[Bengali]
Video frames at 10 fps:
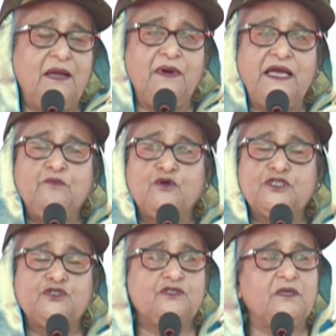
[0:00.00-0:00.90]
এবং এই
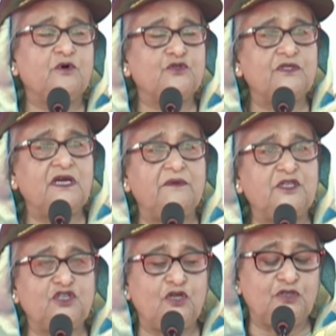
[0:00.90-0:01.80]
মুক্তিযুদ্ধের মধ্য দিয়ে
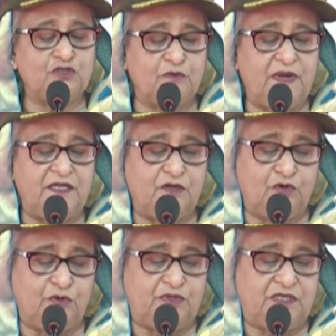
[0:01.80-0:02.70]
আমাদের সশস্ত্র বাহিনী
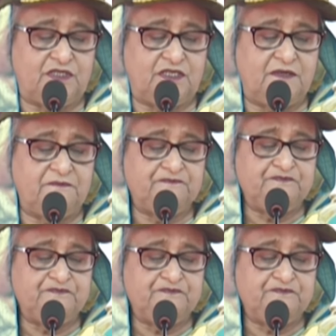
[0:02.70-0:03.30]
গড়ে উঠেছে